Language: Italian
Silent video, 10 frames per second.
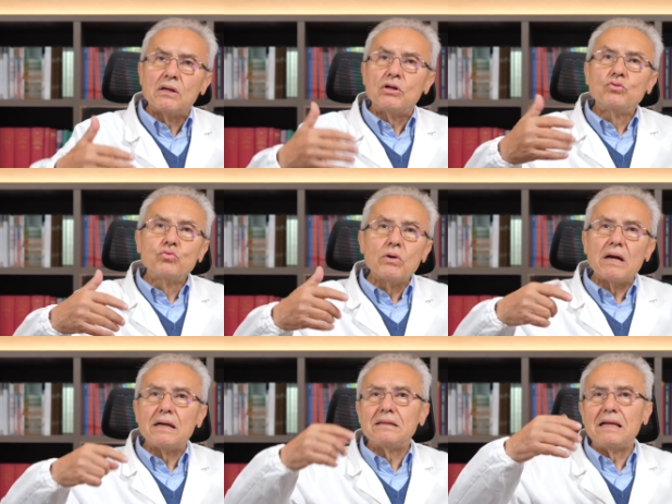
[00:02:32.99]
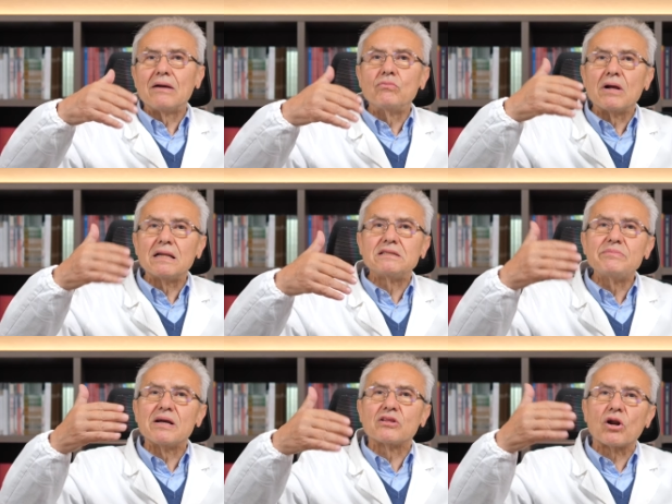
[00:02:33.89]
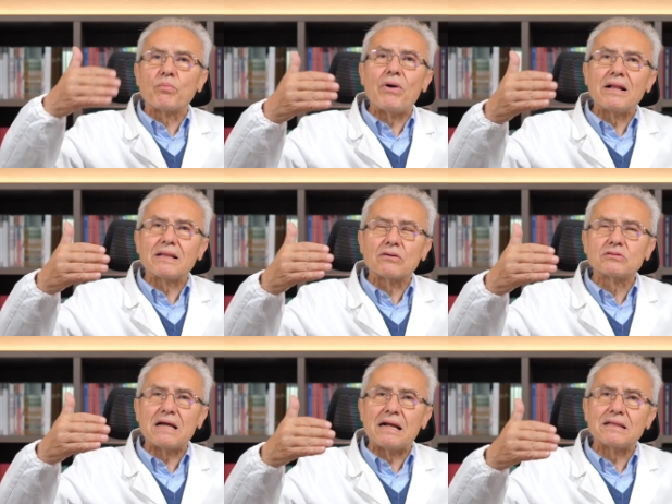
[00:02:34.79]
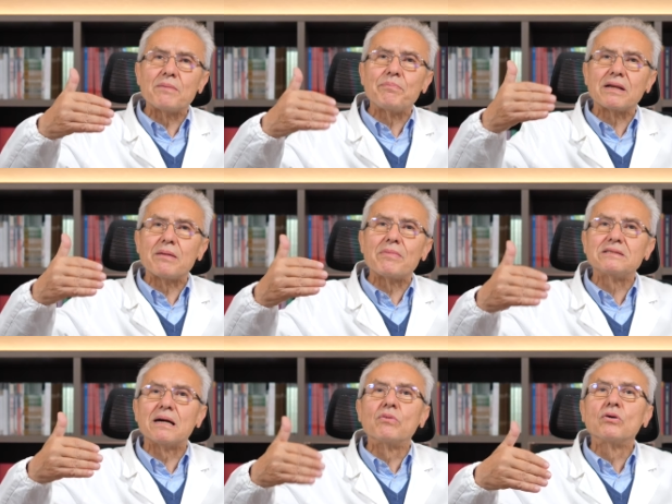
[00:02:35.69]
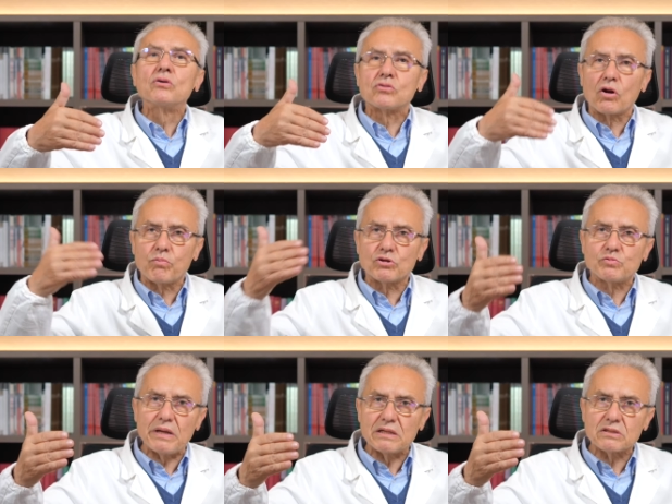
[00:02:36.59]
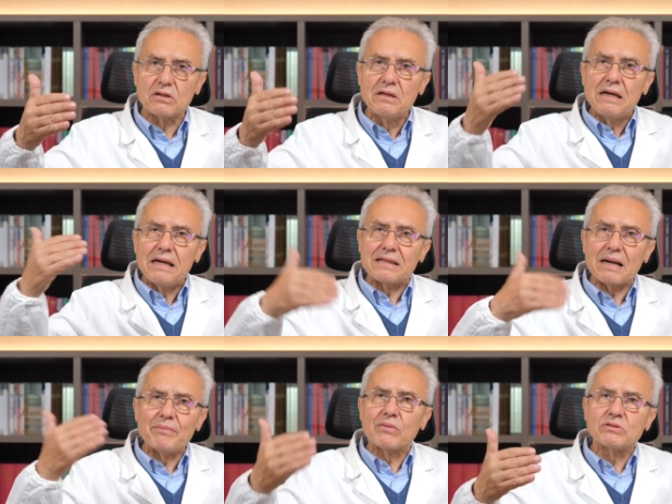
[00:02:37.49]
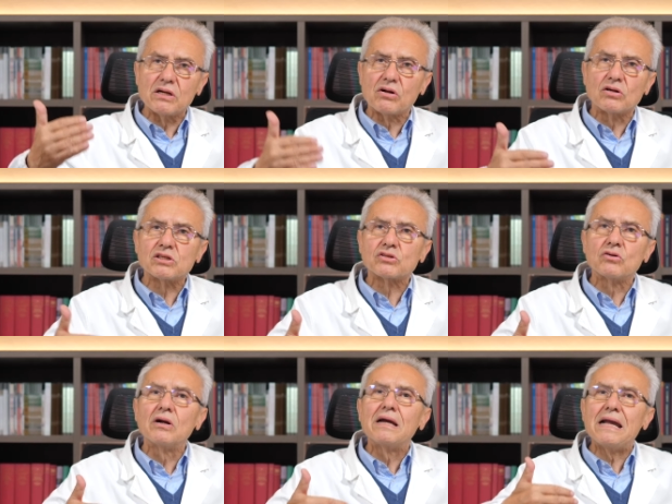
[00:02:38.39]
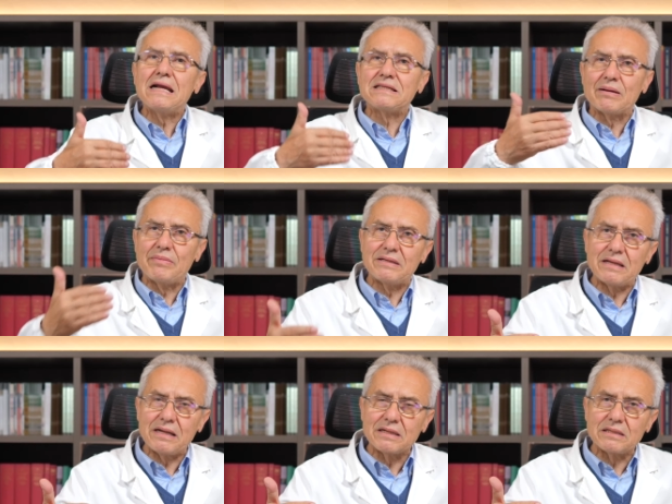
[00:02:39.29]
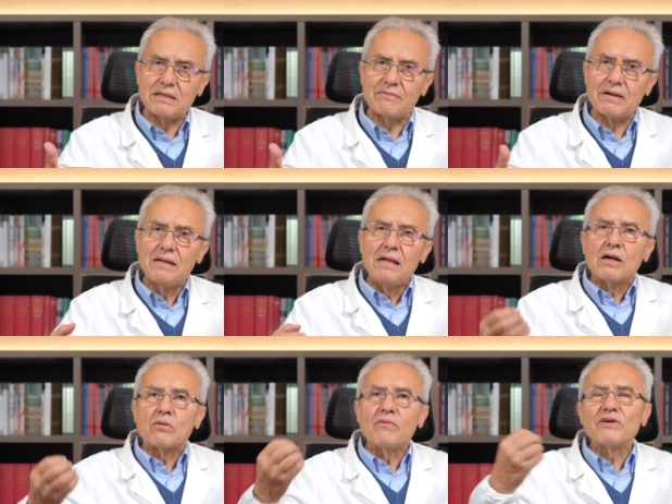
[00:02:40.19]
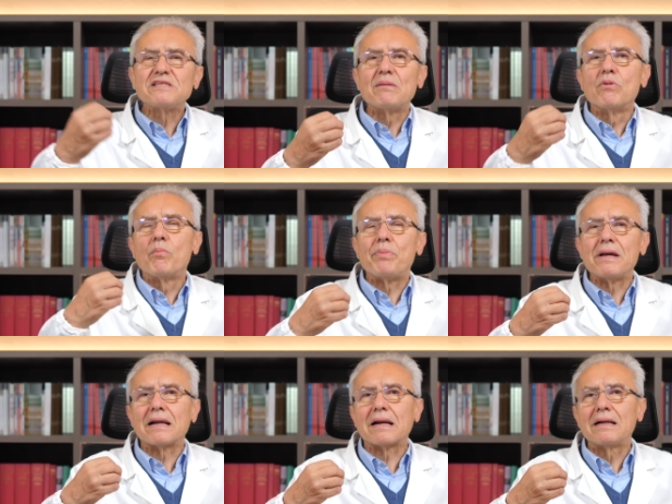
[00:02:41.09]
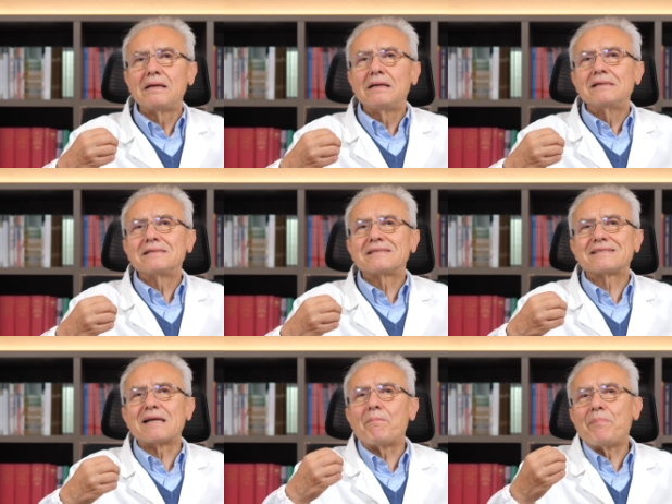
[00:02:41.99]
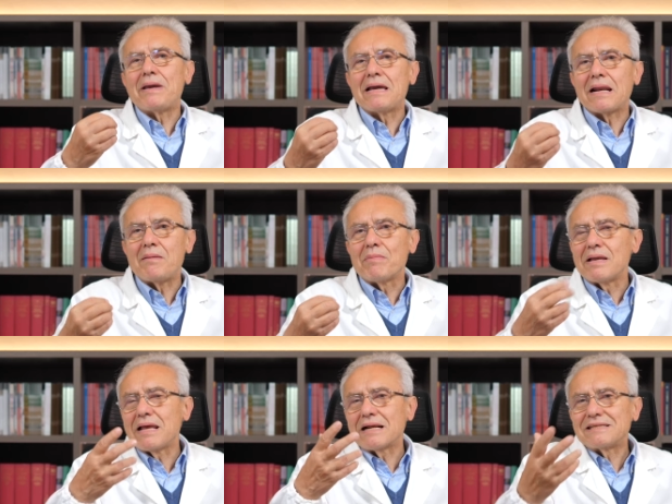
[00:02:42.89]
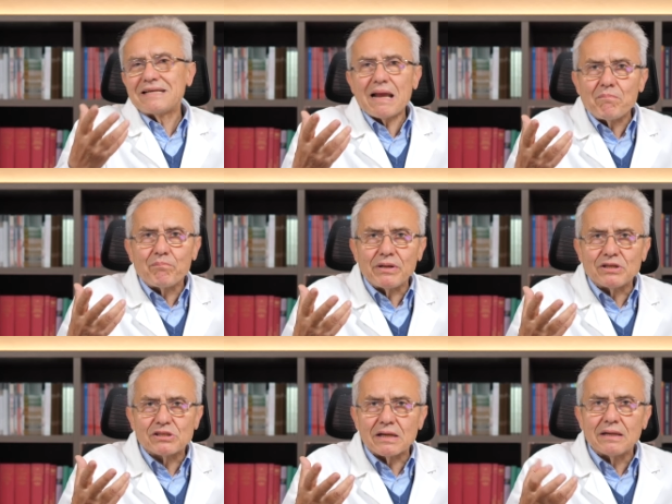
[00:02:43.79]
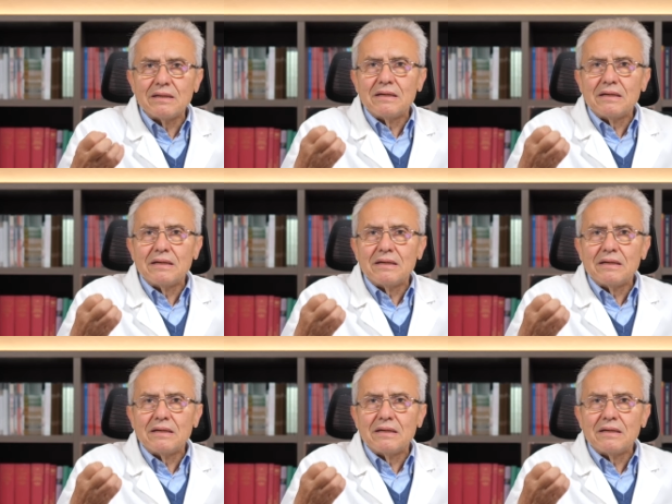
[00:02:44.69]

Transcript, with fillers: due della, una glicemia troppo alta costante perché mangiamo troppo spesso. Entrambe queste cose sono estremamente negative. Come facciamo per sapere in maniera semplice